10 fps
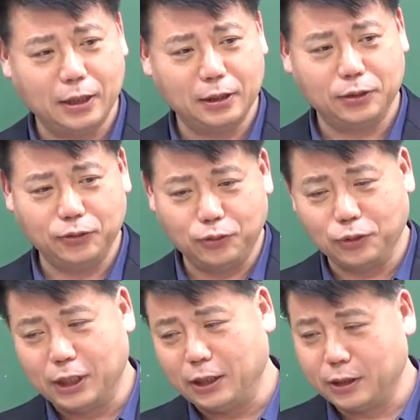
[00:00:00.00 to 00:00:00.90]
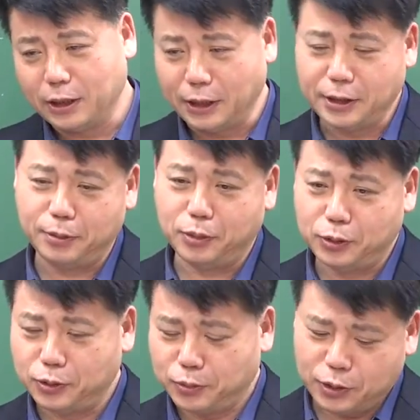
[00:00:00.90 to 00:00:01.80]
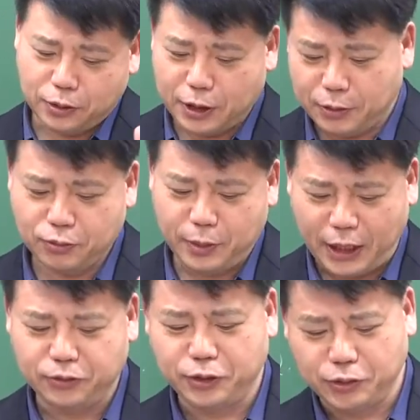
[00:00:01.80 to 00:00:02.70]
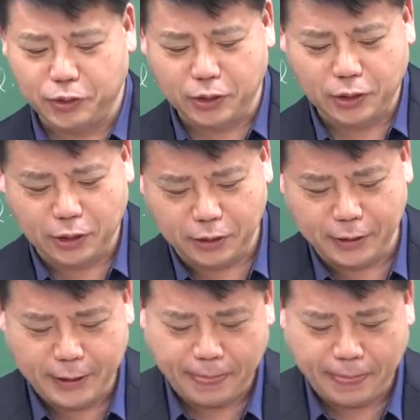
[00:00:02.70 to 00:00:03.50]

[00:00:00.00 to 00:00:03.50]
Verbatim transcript: 유도기 할 때 다시 한번 좀 정리해 보면 아주 쉬워.